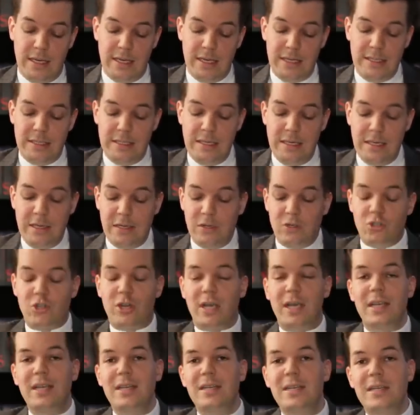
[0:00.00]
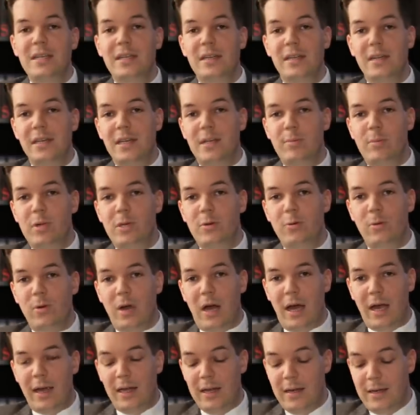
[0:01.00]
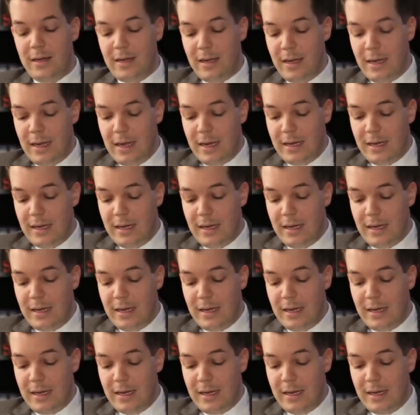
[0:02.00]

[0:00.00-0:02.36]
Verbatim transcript: Sie schränkt die Libido ein,